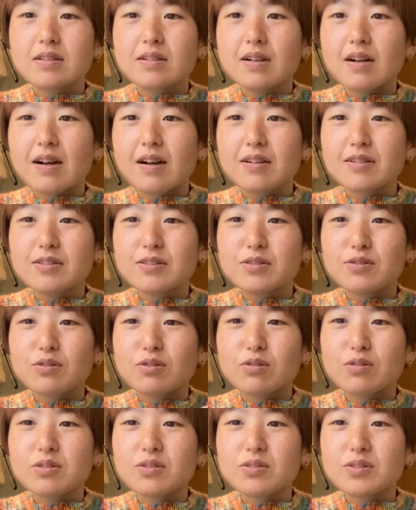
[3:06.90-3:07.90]
あそう
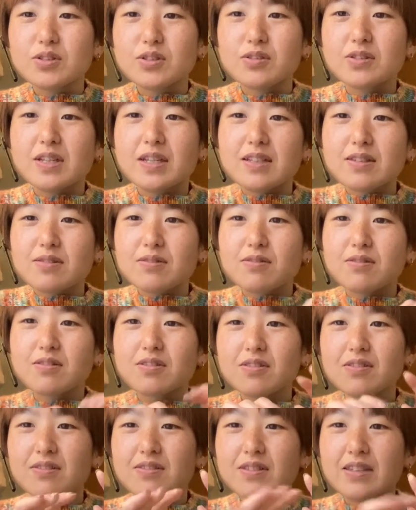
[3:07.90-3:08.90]
この袖のとこ
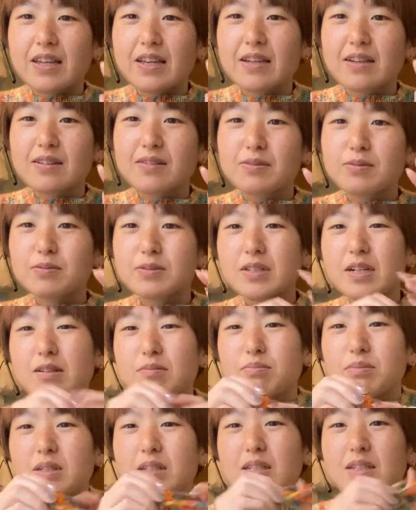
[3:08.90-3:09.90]
ろをね
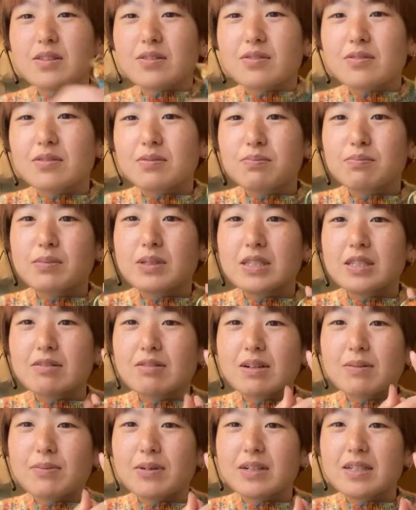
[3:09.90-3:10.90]
3mm のミニ
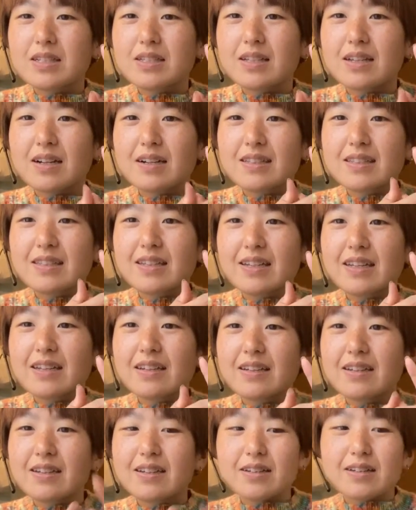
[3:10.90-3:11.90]
輪針で編んで
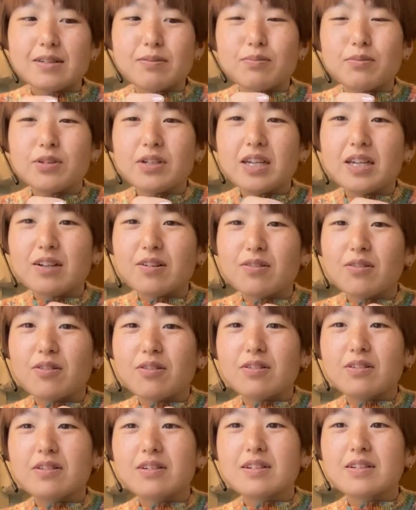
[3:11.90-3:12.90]
もう結
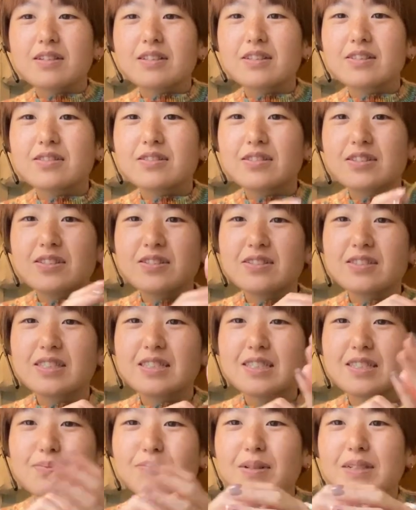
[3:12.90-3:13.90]
構ぎゅうぎゅうに
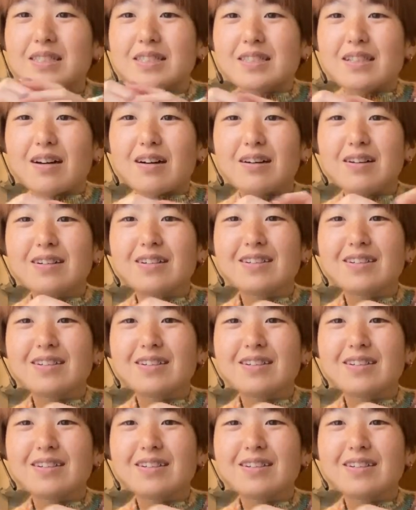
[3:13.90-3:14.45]
しました